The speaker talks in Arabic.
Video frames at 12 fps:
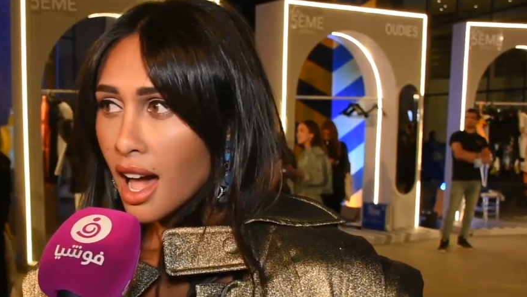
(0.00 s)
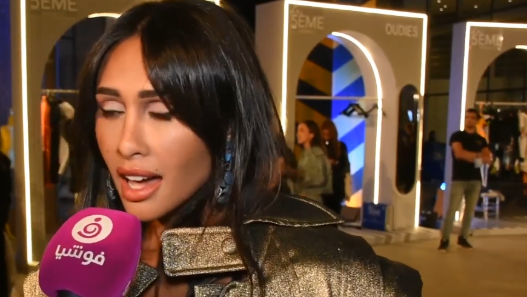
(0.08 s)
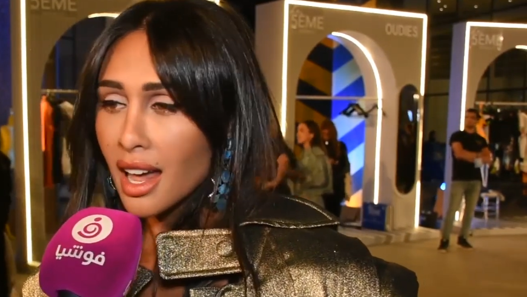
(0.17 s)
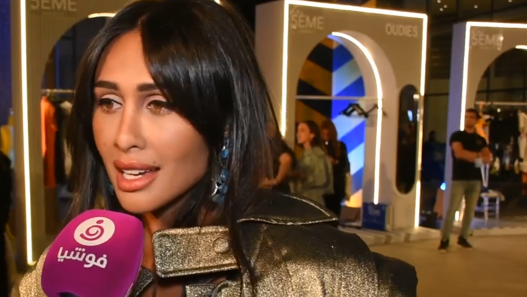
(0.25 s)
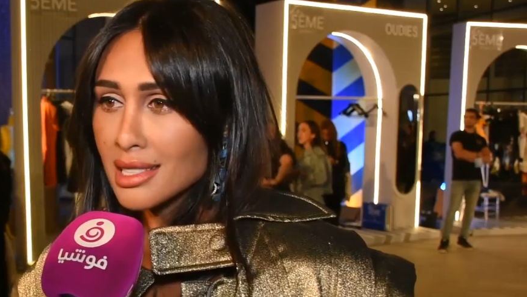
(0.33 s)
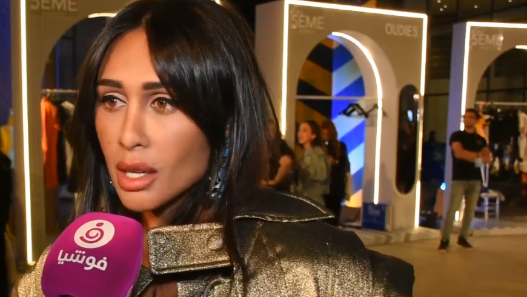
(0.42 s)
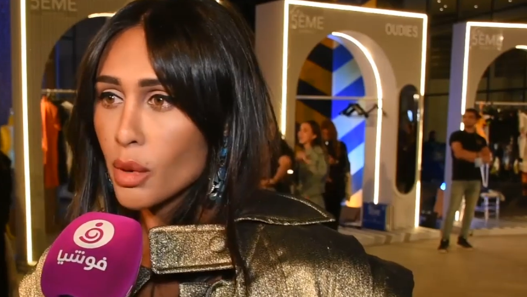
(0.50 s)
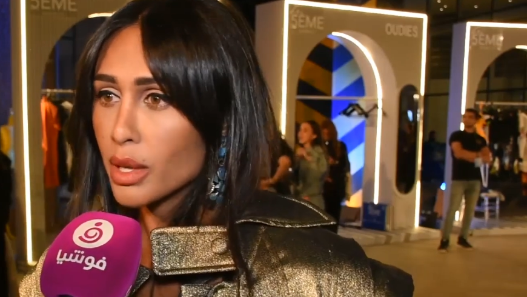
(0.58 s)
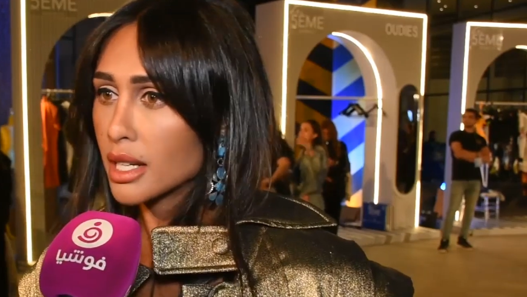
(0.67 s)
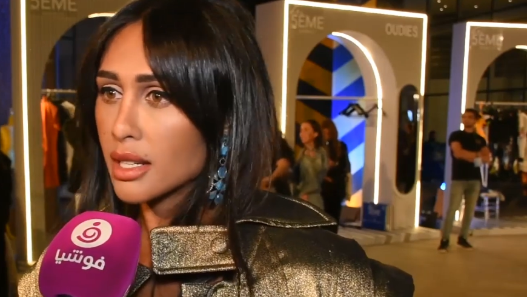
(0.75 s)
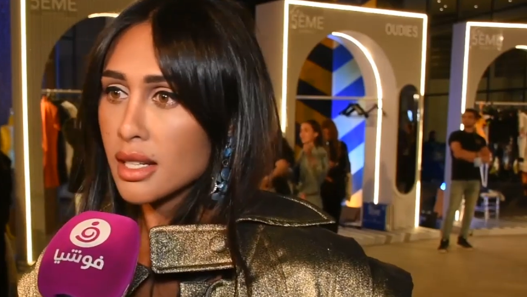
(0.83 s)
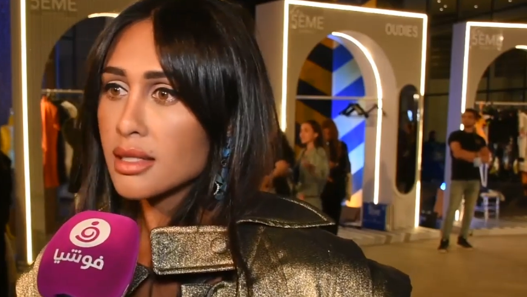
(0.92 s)
انا عايزه
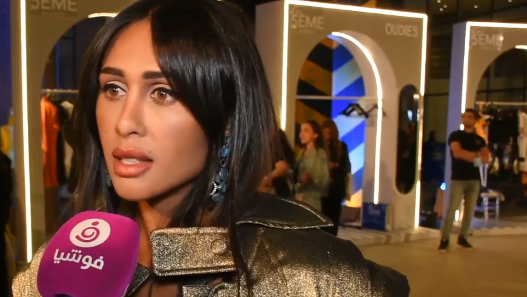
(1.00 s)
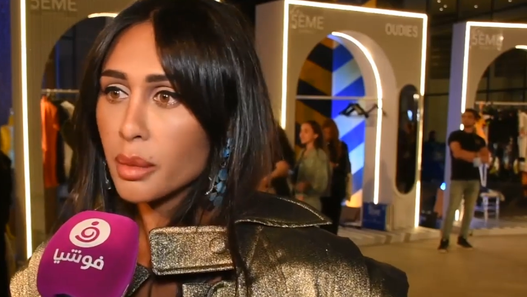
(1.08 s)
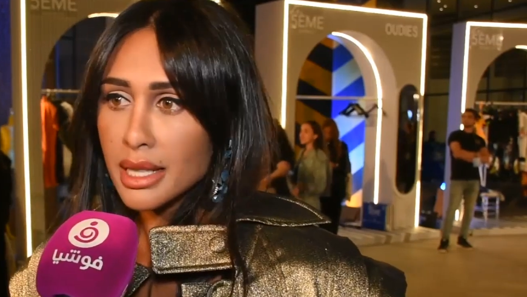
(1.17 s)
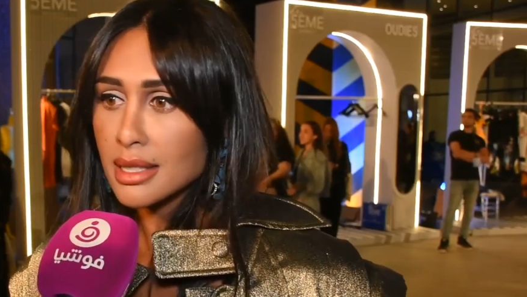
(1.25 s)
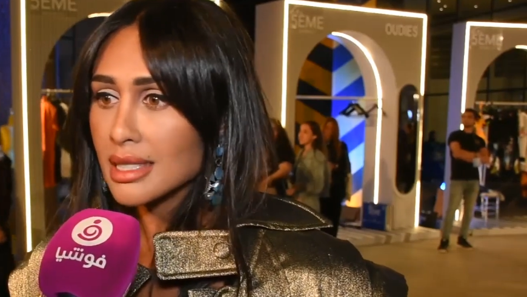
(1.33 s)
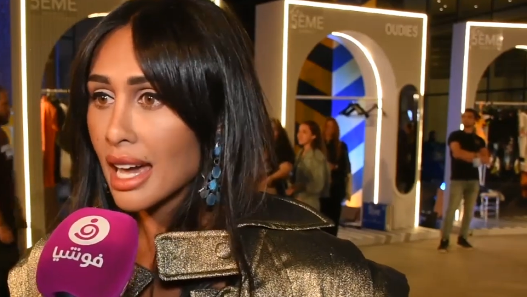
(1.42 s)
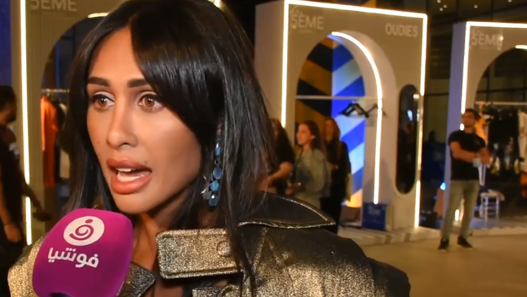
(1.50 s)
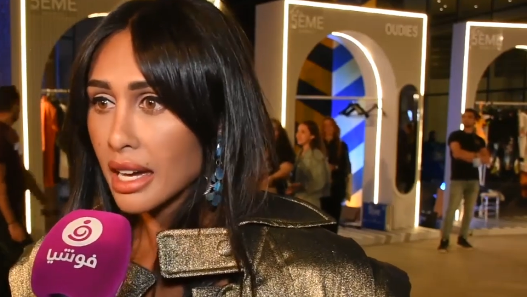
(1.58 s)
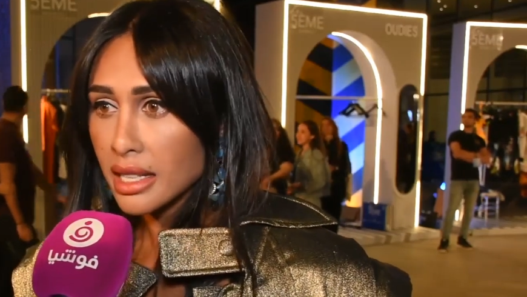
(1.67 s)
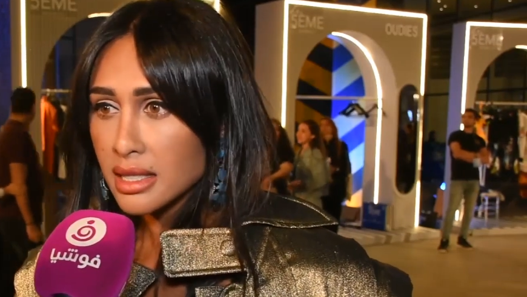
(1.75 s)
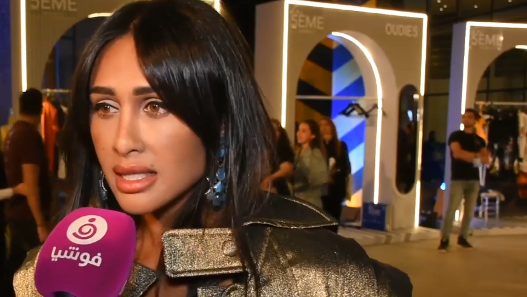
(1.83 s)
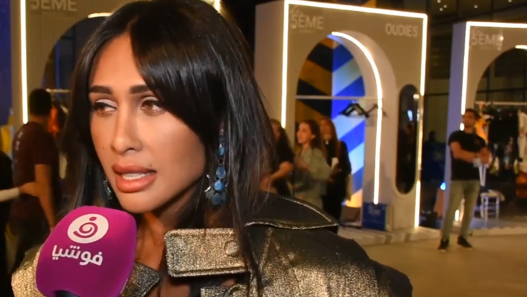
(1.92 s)
اوري الناس طبيعتي دي
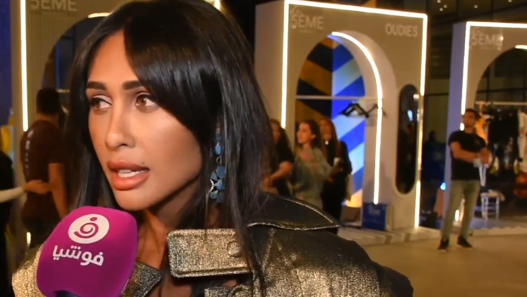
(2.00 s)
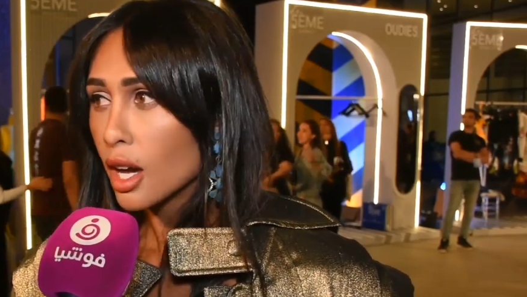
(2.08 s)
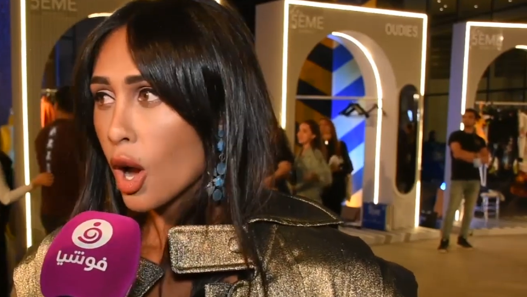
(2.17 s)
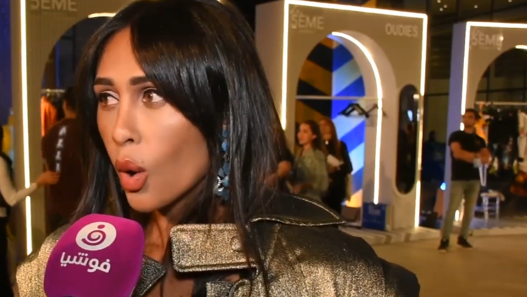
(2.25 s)
حقيقتي